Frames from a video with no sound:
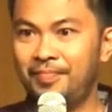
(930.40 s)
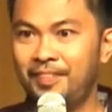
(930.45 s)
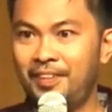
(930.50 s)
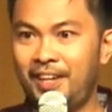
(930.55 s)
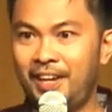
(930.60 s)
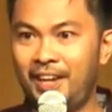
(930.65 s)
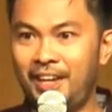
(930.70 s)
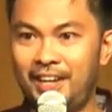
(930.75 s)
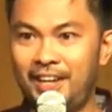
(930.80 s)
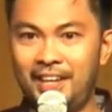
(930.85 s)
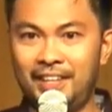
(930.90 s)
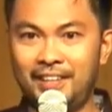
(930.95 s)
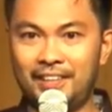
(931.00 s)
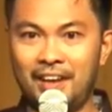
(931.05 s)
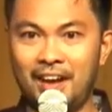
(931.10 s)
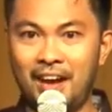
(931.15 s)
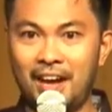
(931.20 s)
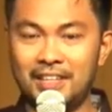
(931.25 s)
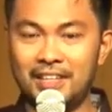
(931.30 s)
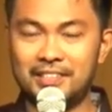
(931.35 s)
And it
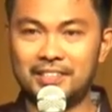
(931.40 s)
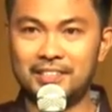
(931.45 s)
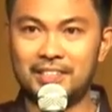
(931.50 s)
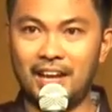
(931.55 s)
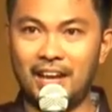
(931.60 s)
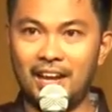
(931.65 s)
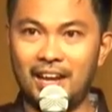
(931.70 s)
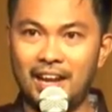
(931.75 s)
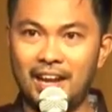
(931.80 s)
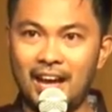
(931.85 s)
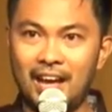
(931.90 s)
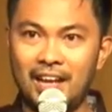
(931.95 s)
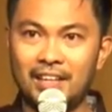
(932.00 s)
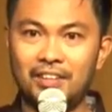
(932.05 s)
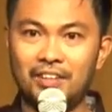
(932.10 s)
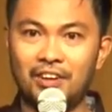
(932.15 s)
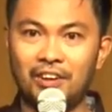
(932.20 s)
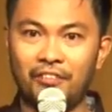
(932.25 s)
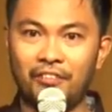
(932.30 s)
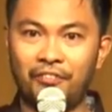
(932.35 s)
has a lot
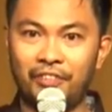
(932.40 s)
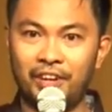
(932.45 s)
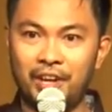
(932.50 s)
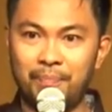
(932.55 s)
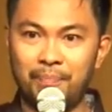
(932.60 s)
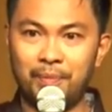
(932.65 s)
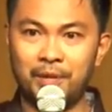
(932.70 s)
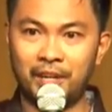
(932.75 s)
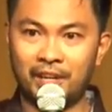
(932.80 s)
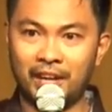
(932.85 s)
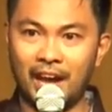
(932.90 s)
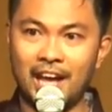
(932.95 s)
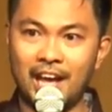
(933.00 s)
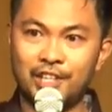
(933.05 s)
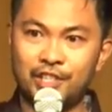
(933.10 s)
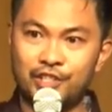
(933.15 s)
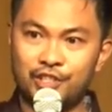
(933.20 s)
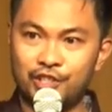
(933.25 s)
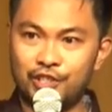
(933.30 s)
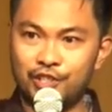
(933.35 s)
of
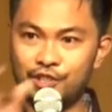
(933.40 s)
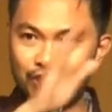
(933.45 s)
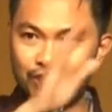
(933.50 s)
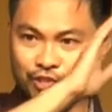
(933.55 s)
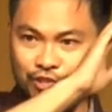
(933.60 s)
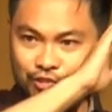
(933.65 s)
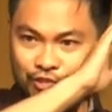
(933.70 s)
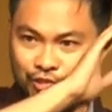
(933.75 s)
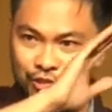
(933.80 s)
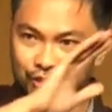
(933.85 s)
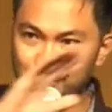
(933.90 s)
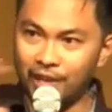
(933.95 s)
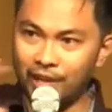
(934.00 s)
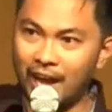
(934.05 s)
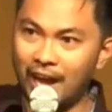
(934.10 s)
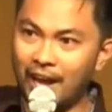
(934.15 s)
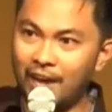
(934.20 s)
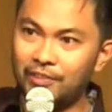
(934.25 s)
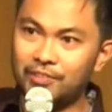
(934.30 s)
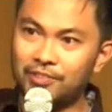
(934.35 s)
repercussions
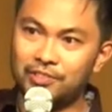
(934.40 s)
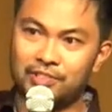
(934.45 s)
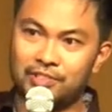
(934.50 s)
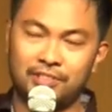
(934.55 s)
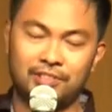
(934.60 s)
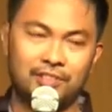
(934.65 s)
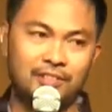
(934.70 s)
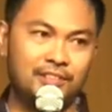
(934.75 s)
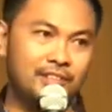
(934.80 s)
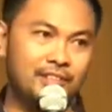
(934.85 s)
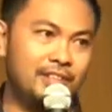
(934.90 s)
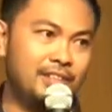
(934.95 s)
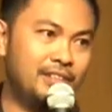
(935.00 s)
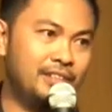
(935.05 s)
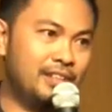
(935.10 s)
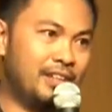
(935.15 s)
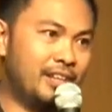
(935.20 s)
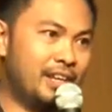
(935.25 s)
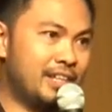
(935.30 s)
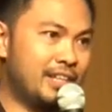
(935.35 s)
throughout
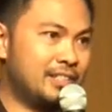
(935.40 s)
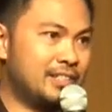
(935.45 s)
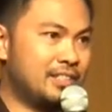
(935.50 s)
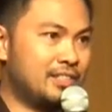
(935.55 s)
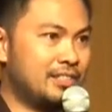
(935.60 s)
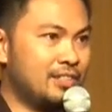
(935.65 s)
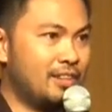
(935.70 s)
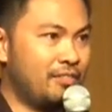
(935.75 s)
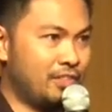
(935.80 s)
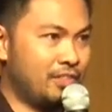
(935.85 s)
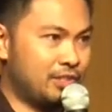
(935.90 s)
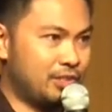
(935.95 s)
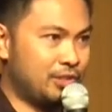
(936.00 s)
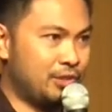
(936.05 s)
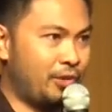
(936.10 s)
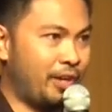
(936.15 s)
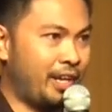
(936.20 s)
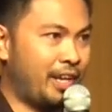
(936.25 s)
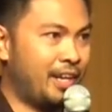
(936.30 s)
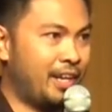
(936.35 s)
the rest of the
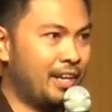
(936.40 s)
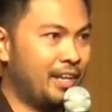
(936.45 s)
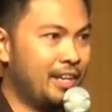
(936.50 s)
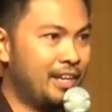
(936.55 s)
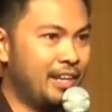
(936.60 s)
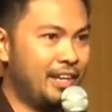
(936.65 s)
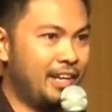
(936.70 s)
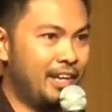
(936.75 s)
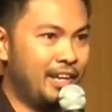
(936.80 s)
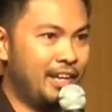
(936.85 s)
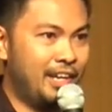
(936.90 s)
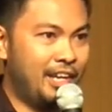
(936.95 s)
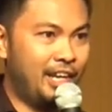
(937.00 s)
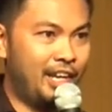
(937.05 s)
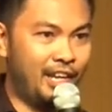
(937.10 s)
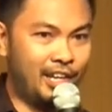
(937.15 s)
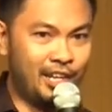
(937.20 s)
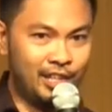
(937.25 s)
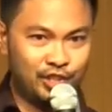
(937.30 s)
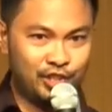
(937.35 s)
story.
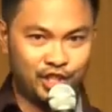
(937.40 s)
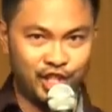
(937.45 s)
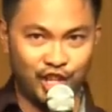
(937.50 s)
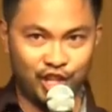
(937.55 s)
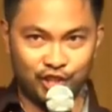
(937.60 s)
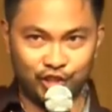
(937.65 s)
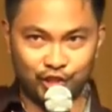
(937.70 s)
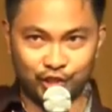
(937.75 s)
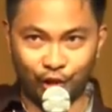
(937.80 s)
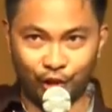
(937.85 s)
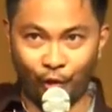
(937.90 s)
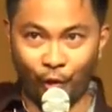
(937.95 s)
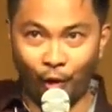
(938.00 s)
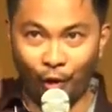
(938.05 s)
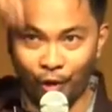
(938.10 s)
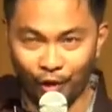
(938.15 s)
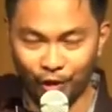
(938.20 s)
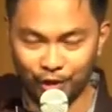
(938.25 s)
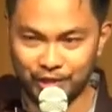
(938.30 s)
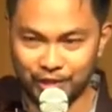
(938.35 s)
And it changed the
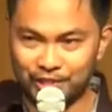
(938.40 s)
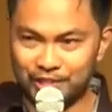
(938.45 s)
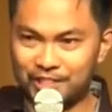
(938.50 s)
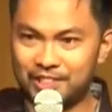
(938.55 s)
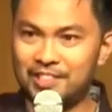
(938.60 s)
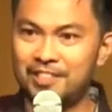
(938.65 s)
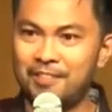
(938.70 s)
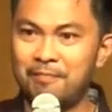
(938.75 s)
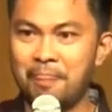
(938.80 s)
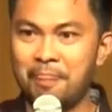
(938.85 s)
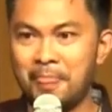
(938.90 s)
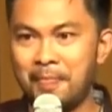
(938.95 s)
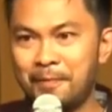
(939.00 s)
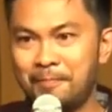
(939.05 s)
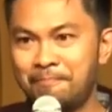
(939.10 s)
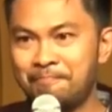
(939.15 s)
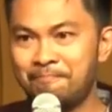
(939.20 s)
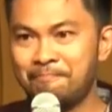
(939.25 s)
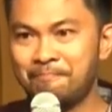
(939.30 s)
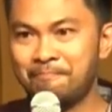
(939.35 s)
course
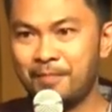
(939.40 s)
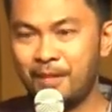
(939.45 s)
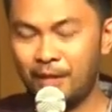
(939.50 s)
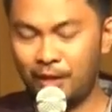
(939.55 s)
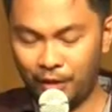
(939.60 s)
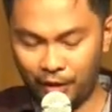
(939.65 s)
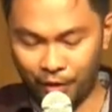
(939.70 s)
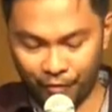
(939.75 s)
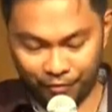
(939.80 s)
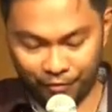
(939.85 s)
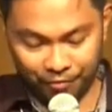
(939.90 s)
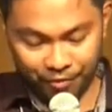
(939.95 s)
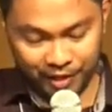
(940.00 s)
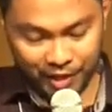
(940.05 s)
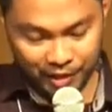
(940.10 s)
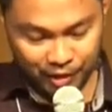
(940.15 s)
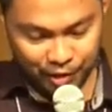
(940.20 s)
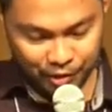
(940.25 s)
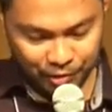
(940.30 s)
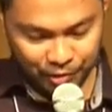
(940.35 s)
of
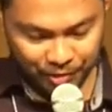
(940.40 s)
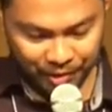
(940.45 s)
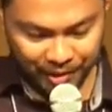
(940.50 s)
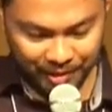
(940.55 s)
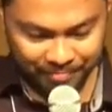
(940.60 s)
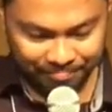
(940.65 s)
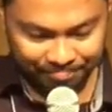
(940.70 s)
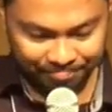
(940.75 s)
history.